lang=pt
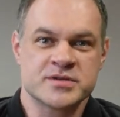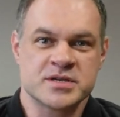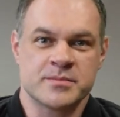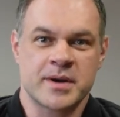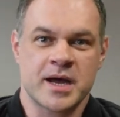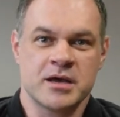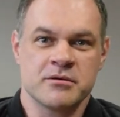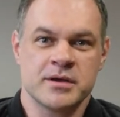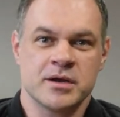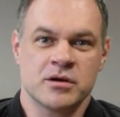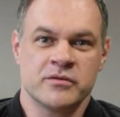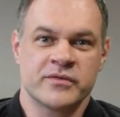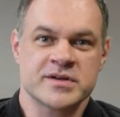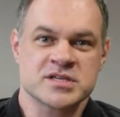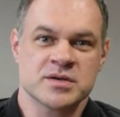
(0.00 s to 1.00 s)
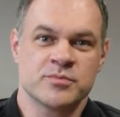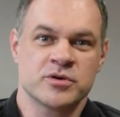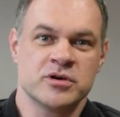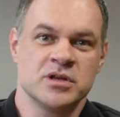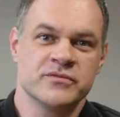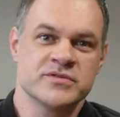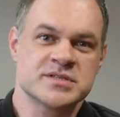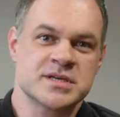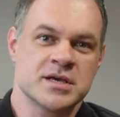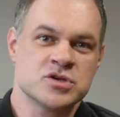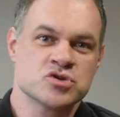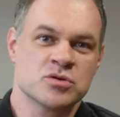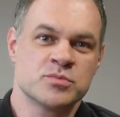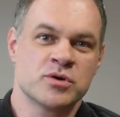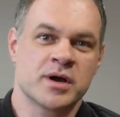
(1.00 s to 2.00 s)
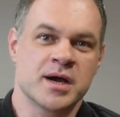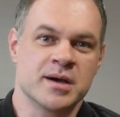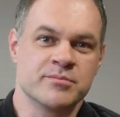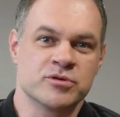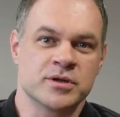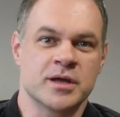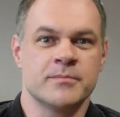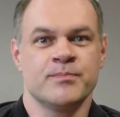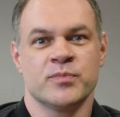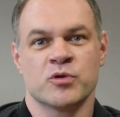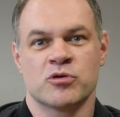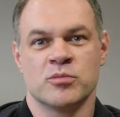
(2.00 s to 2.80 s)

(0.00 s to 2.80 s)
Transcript: do Sebrae eu queria conversar um pouquinho de vocês sobre o câmbio, né?